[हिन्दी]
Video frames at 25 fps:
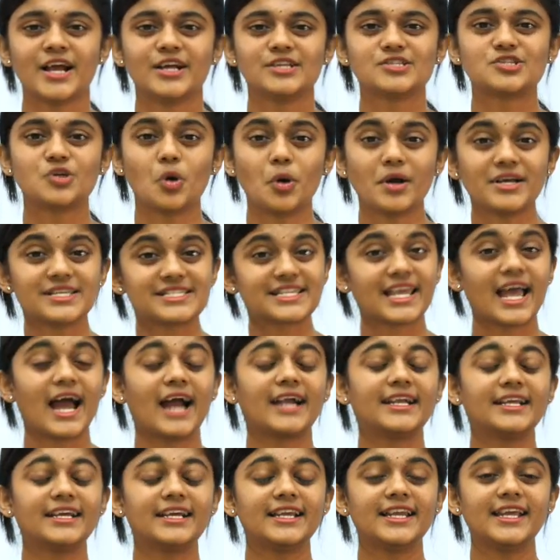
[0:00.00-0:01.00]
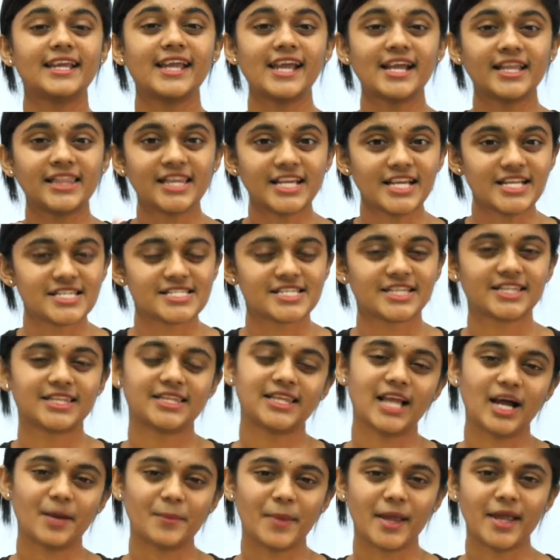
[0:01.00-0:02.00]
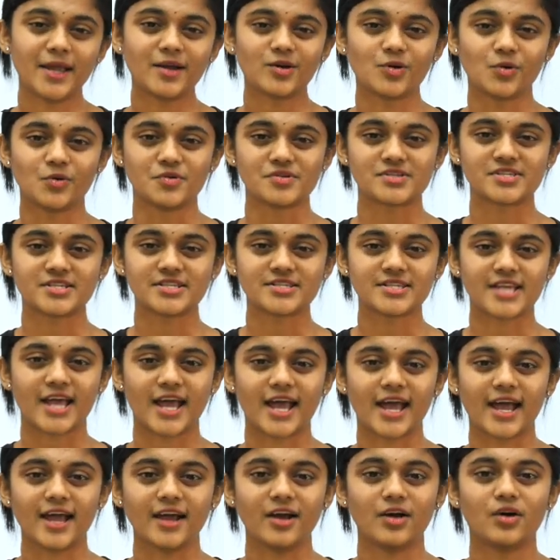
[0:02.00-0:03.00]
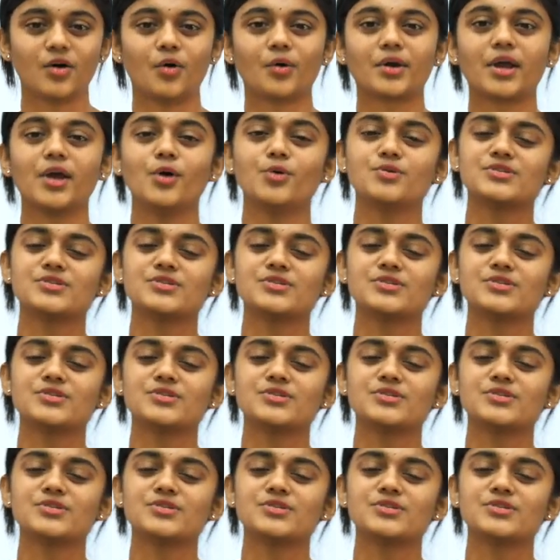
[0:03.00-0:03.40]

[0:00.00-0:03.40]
सो so इस कैटेगरी के अंदर जितना भी कोर्सेज है ओके okay,